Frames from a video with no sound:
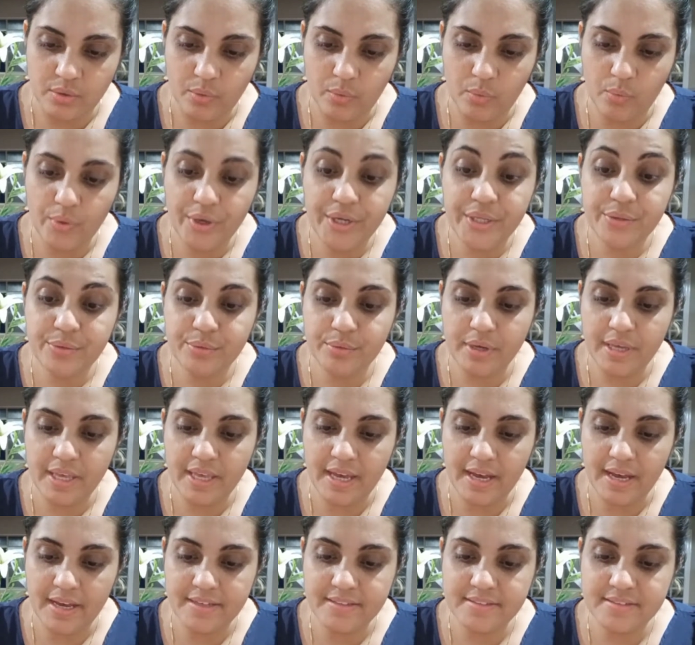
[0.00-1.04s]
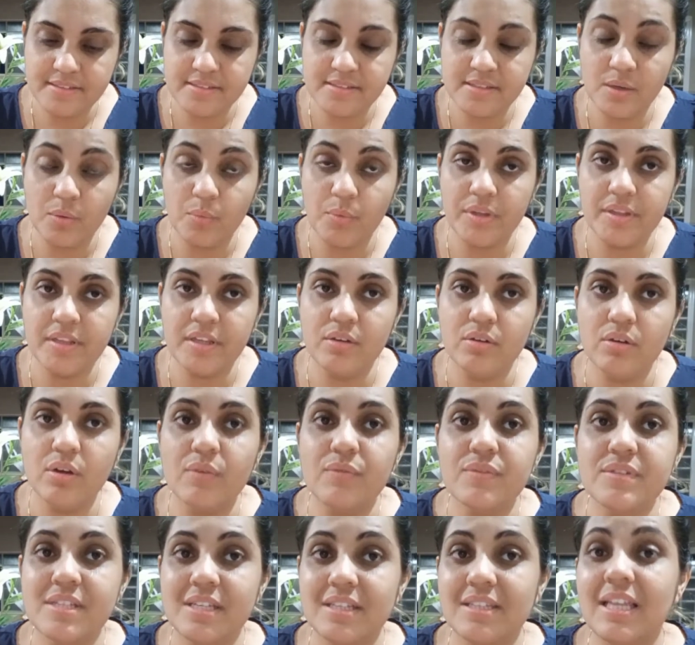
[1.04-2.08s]

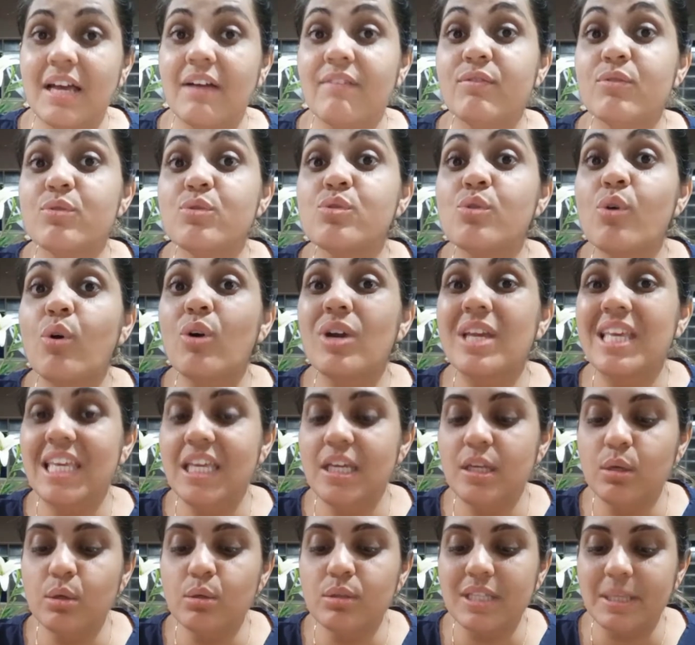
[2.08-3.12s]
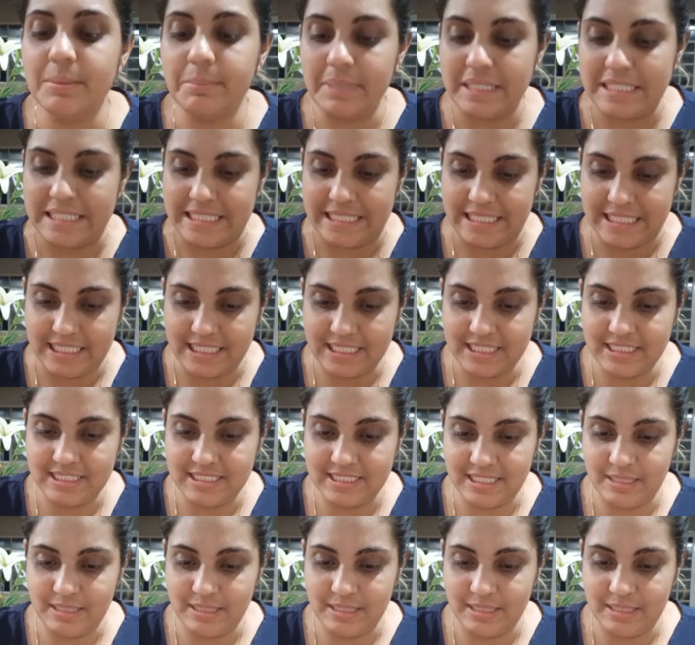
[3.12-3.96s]
8,59 o quilo da banana.